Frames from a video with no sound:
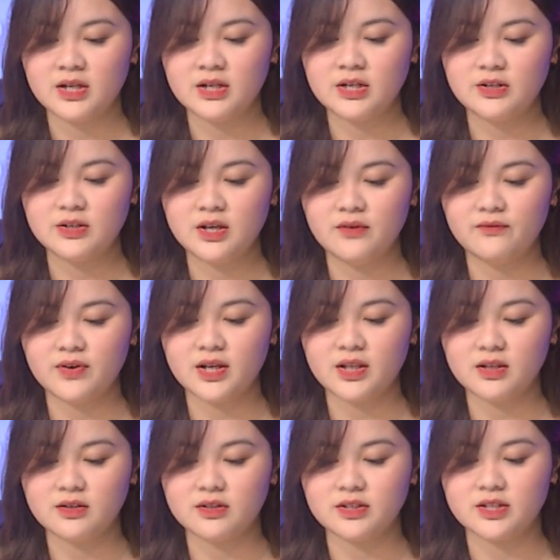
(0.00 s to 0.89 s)
Nữ diễn
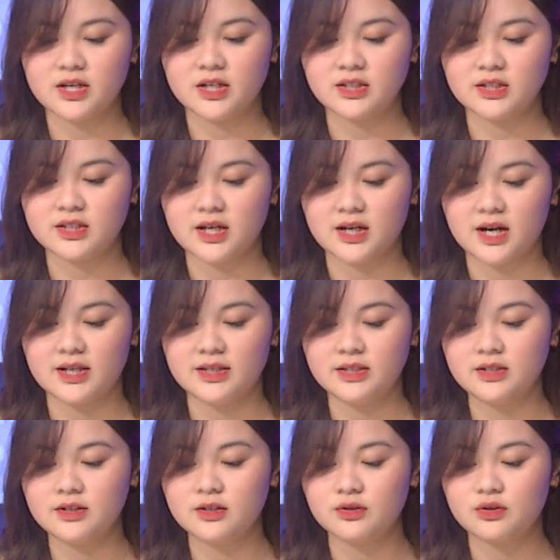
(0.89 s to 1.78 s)
viên thừa nhận rằng là
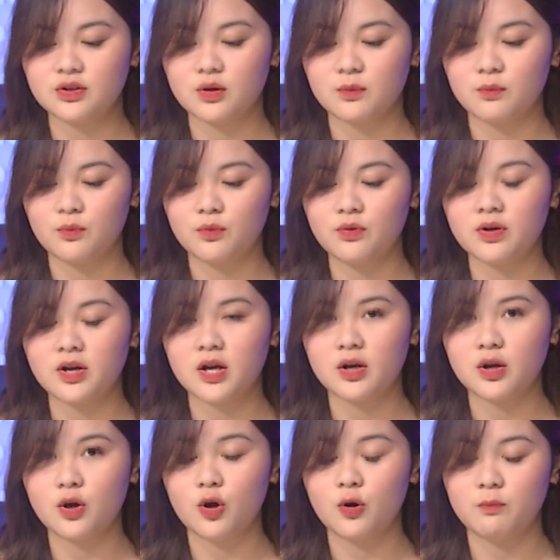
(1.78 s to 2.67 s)
chưa từng muốn
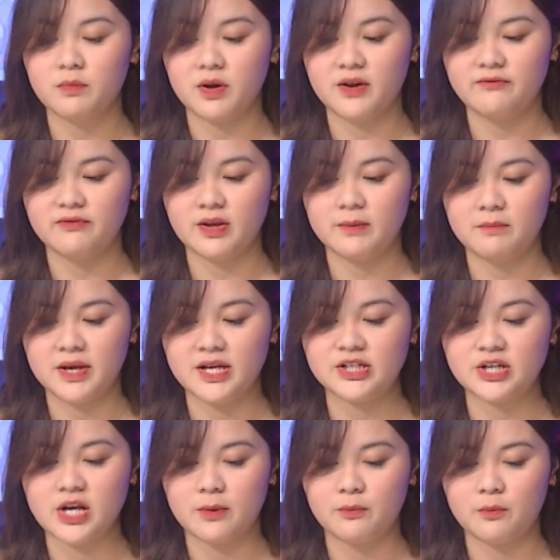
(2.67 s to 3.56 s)
kết hôn bởi vì bị
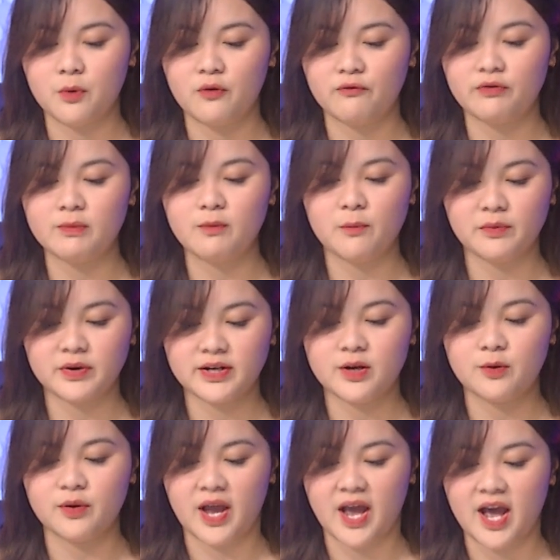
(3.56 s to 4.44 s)
ràng buộc với một người
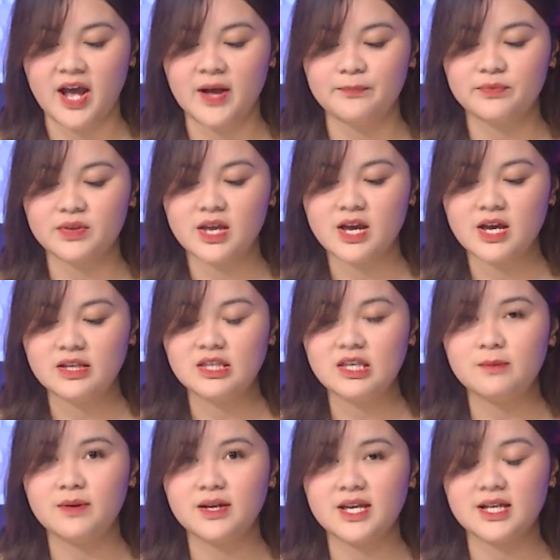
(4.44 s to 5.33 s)
nào cả.
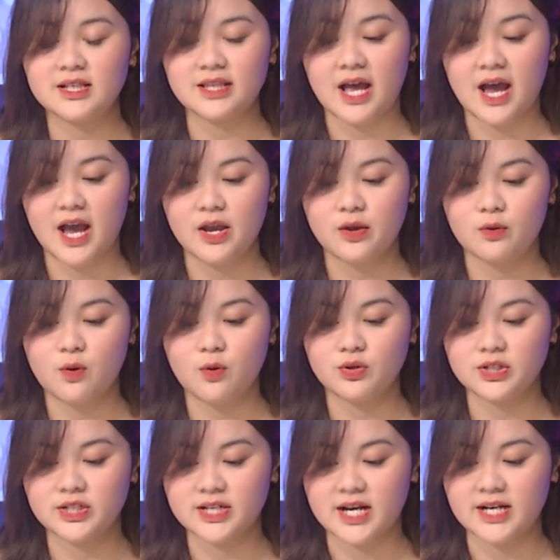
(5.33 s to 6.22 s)
Nhưng mà hiện tại
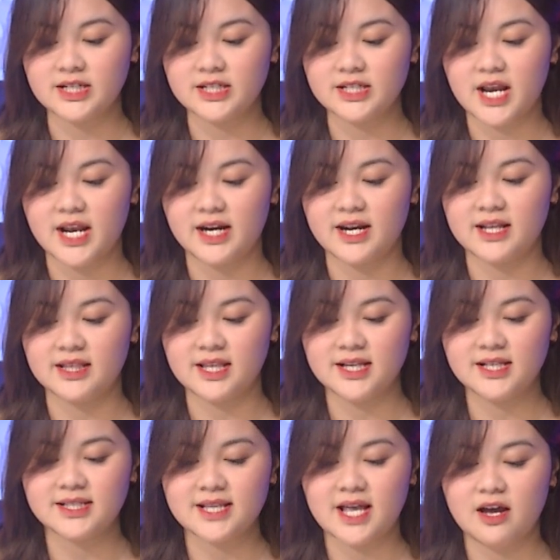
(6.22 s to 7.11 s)
cô sẵn sàng để
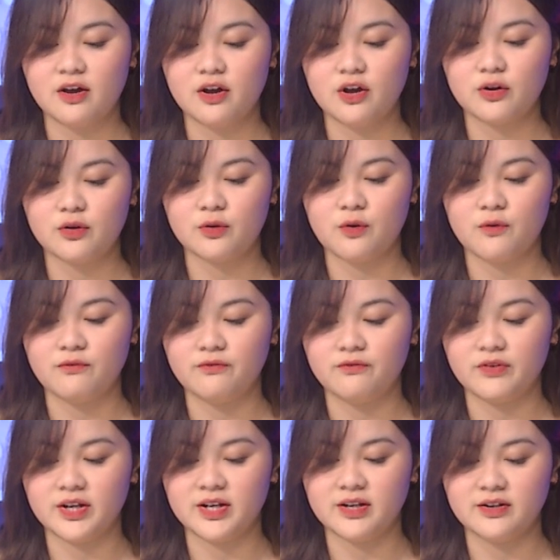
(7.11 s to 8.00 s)
tiến xa hơn
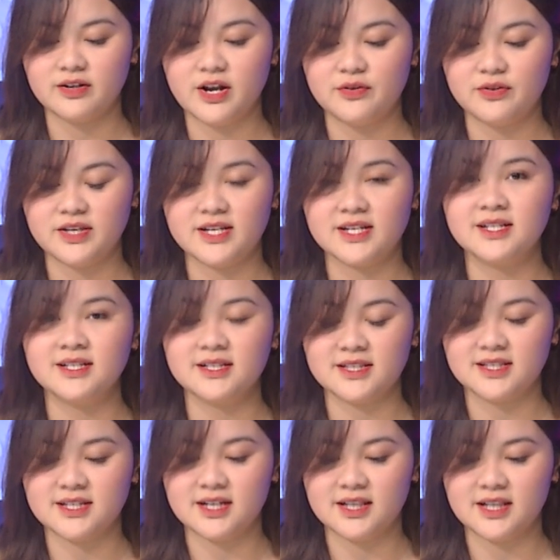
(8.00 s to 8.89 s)
cùng với nữ đạo diễn
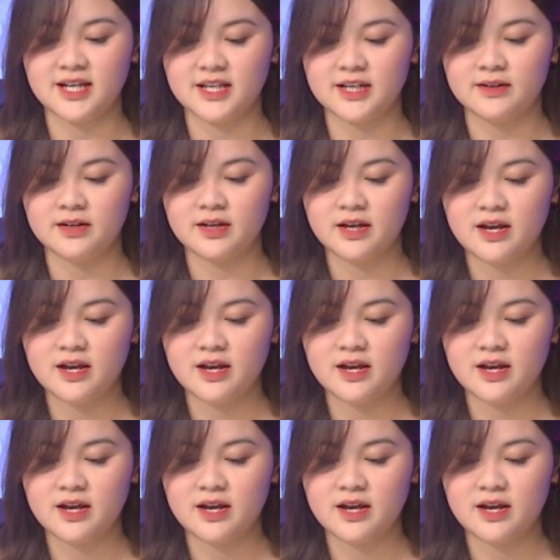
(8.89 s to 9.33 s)
Dylan.